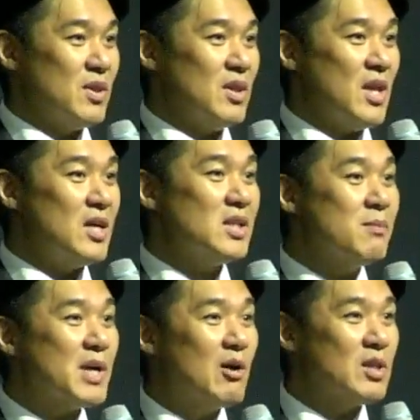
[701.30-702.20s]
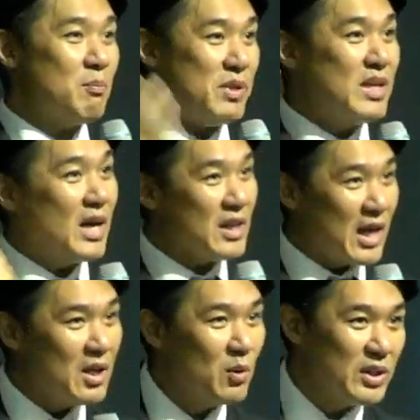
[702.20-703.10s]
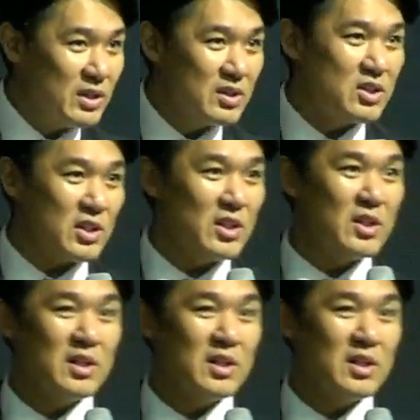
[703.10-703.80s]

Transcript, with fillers: 내 삶 가운데 비가 내리고 있는지,